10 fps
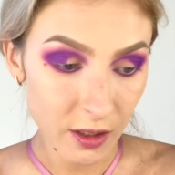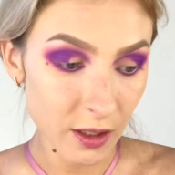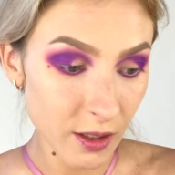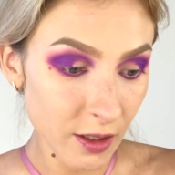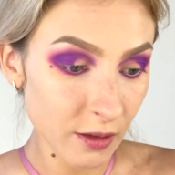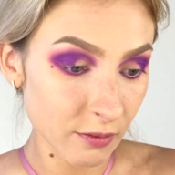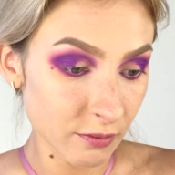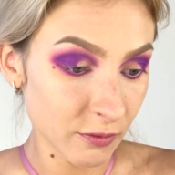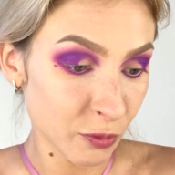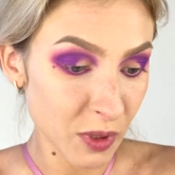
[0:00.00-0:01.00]
И,
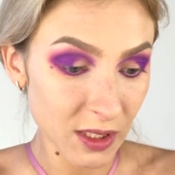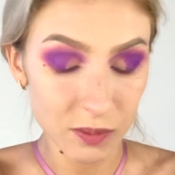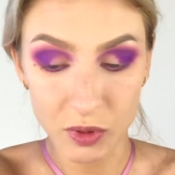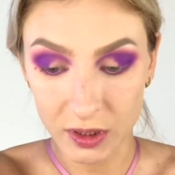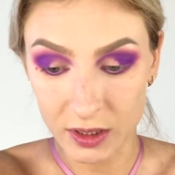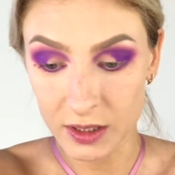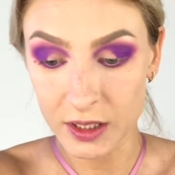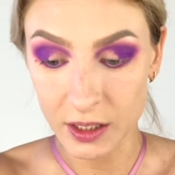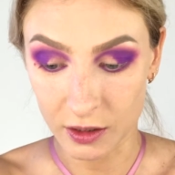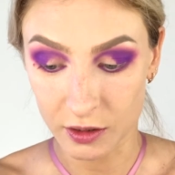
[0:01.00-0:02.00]
в принципе, это
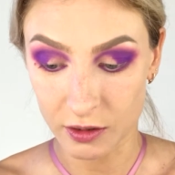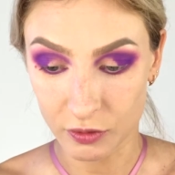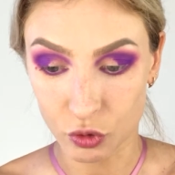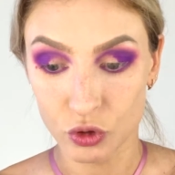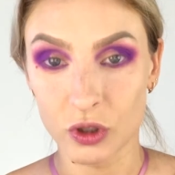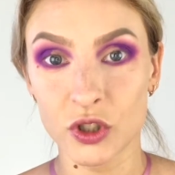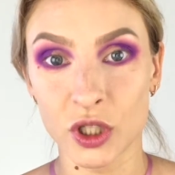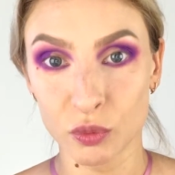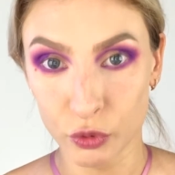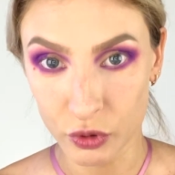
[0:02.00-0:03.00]
сделать, то, что я
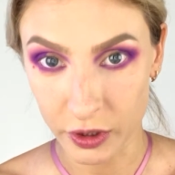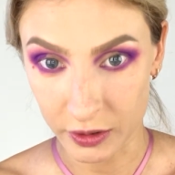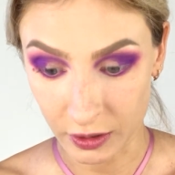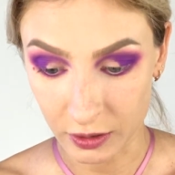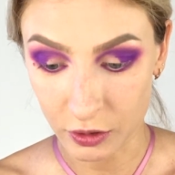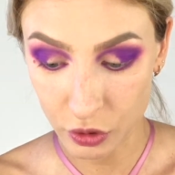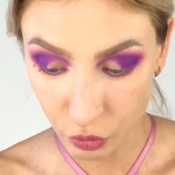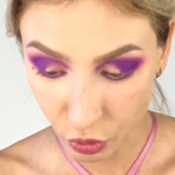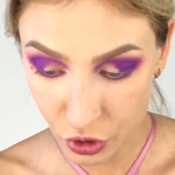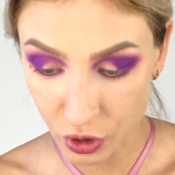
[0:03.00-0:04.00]
сейчас буду делать, это
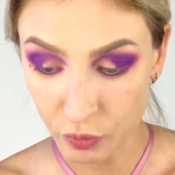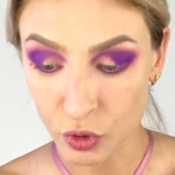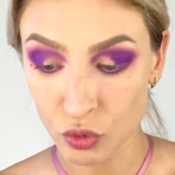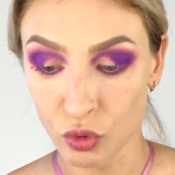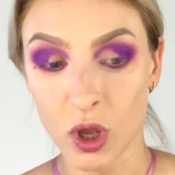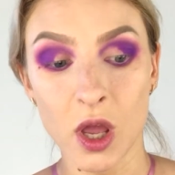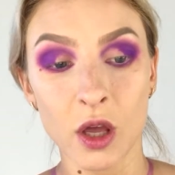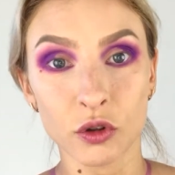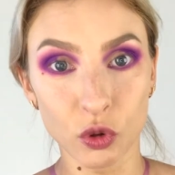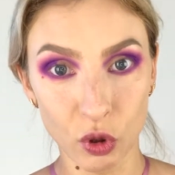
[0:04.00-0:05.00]
несложно. Беру
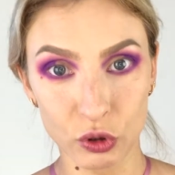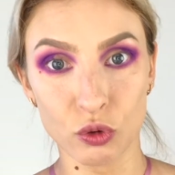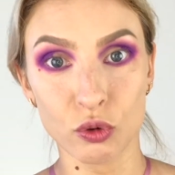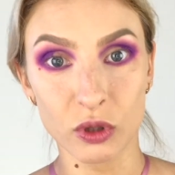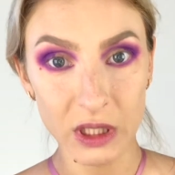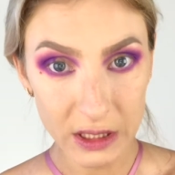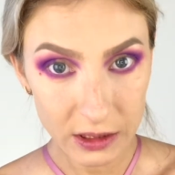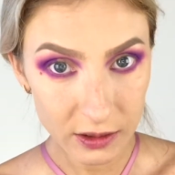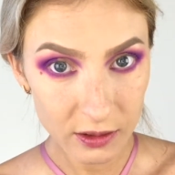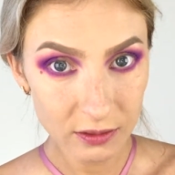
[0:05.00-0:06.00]
тонкую
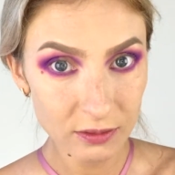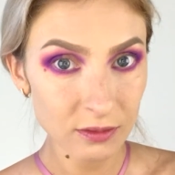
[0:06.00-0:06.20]
кисть,